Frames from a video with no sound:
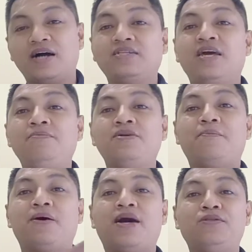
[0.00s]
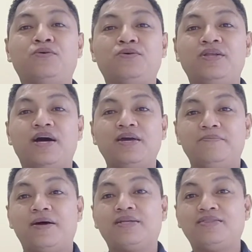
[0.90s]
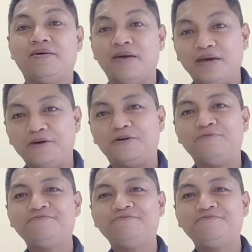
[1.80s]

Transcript: ang name niya pala doon ay Bartimeo.